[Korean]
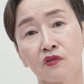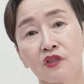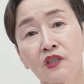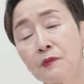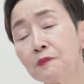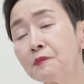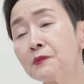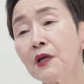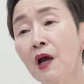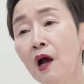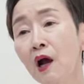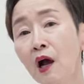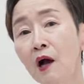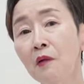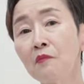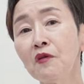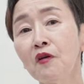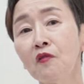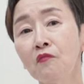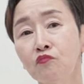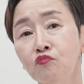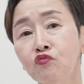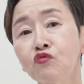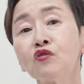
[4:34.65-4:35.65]

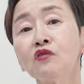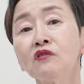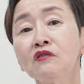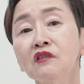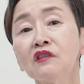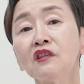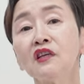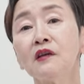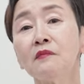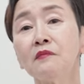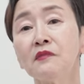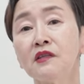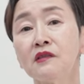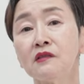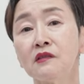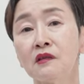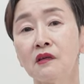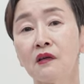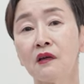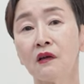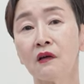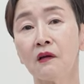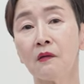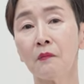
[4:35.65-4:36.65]
집착하면 무슨
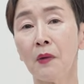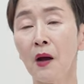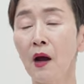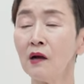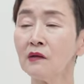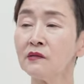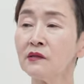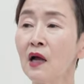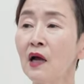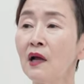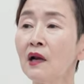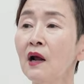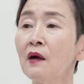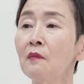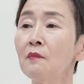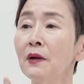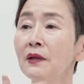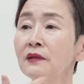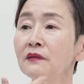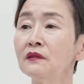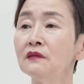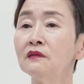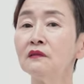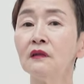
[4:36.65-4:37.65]
느낌인지 막
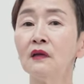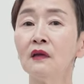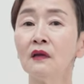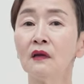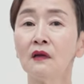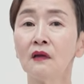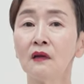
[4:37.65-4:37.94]
사랑받는